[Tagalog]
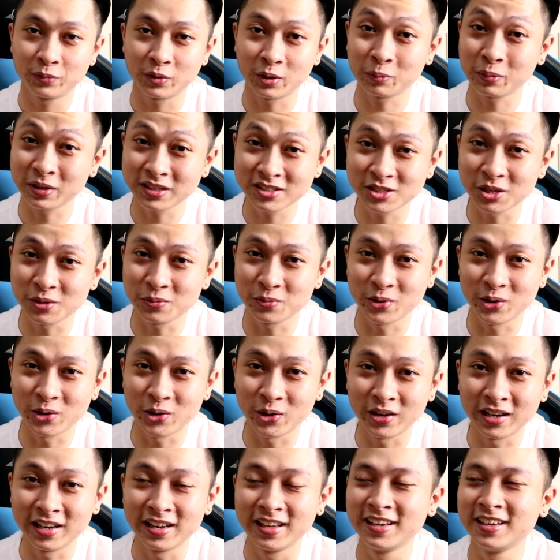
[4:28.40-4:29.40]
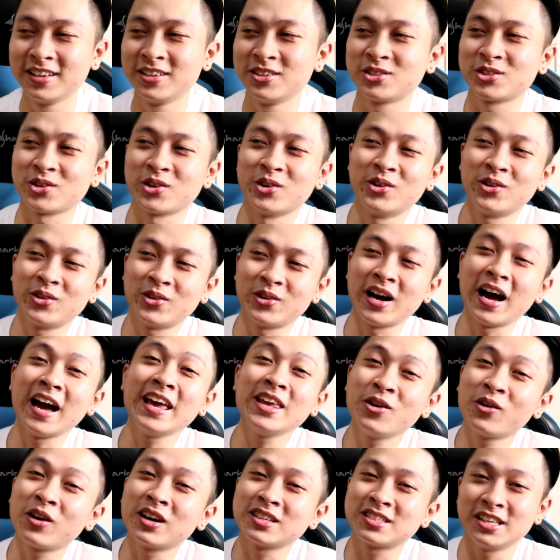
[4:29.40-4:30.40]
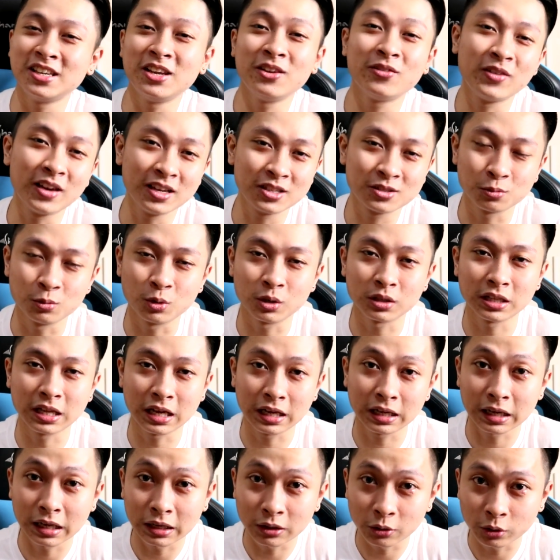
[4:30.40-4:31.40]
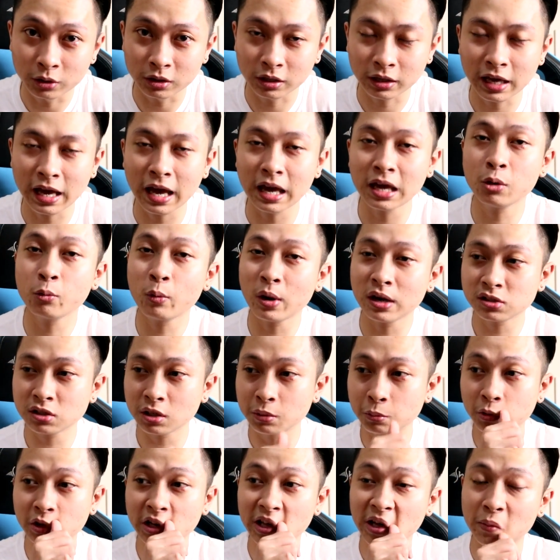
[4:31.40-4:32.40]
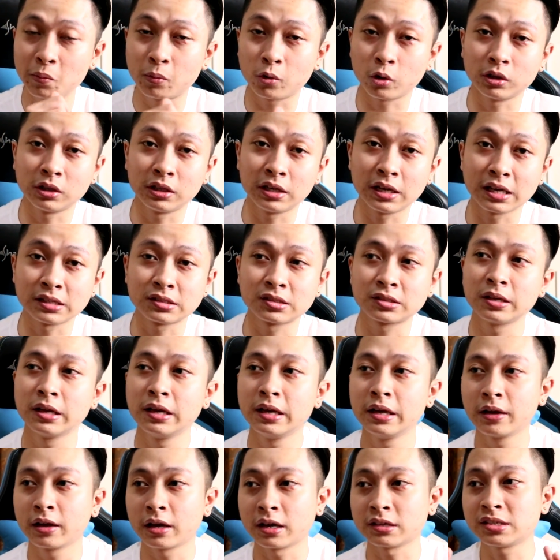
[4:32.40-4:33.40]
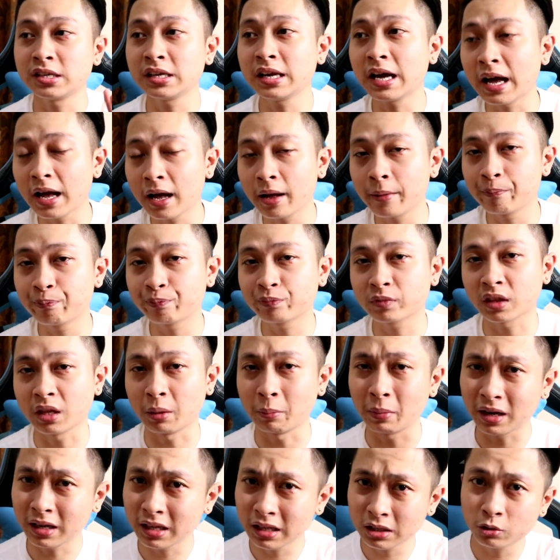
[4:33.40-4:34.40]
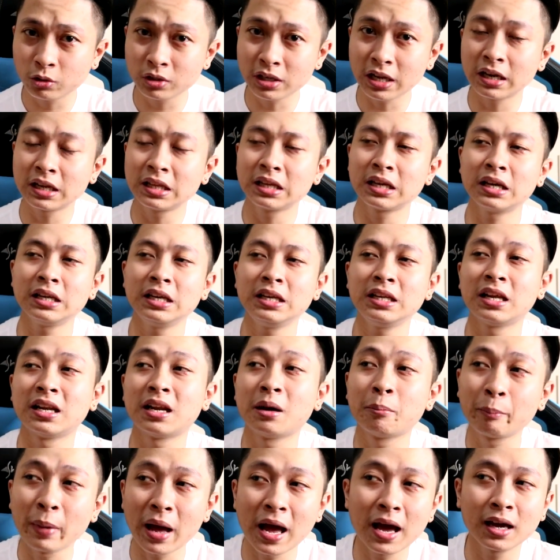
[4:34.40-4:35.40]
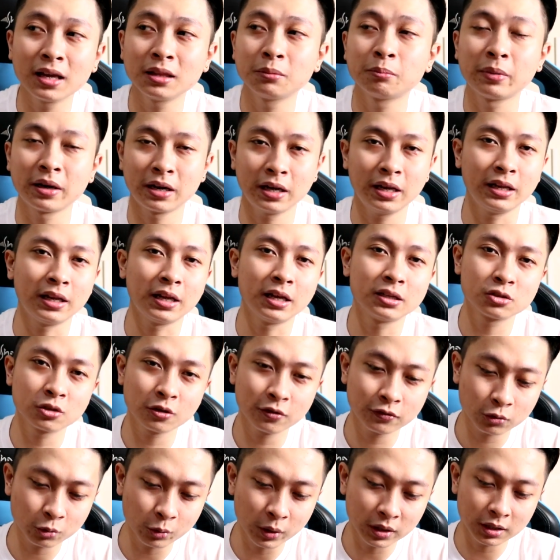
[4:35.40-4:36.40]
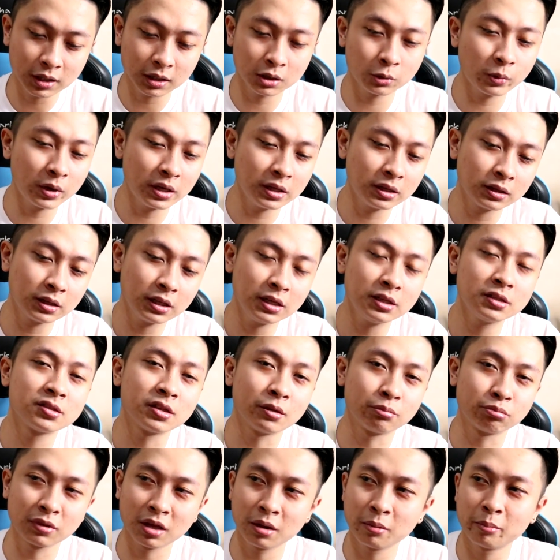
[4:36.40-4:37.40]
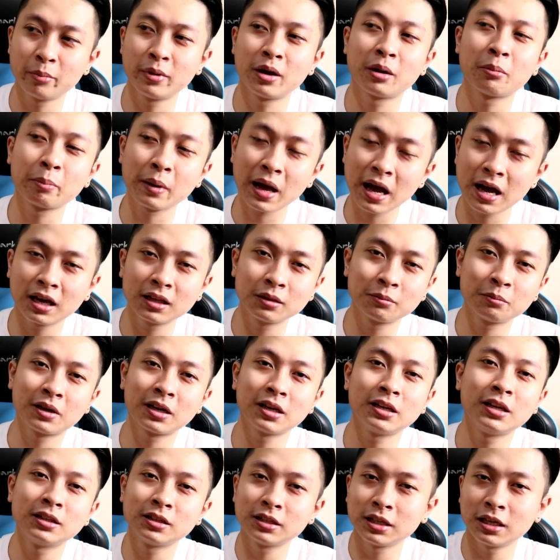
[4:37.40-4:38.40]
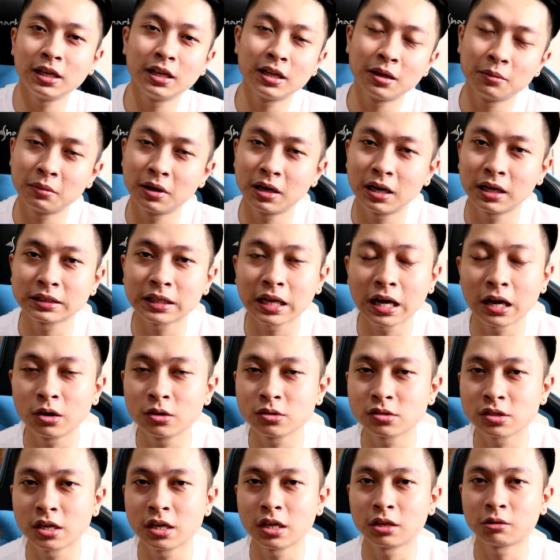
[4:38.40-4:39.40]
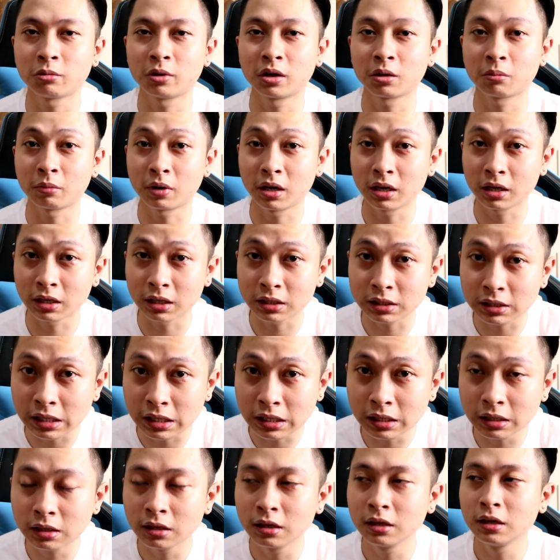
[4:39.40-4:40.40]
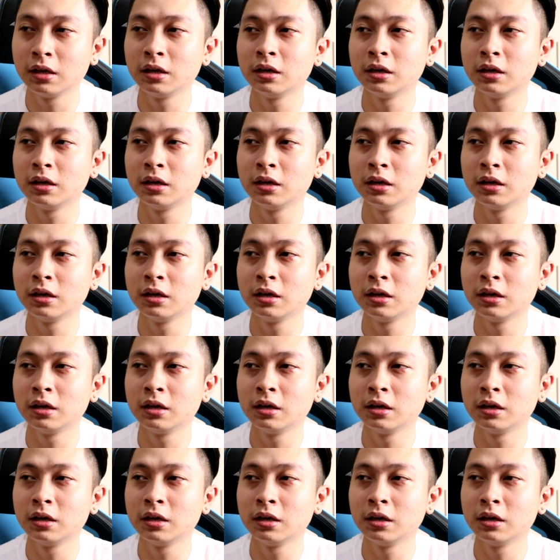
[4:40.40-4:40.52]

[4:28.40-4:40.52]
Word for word: Napansin mo yon So, ayaw kasi ni Facebook ng ganun. Kaya iwasan mo na i-broadcast. Kasi nga, nabanggit ko na rin kanina na pangit pa rin. As of 2020, September, pangit pa rin ang tingin ng mga tao sa network marketing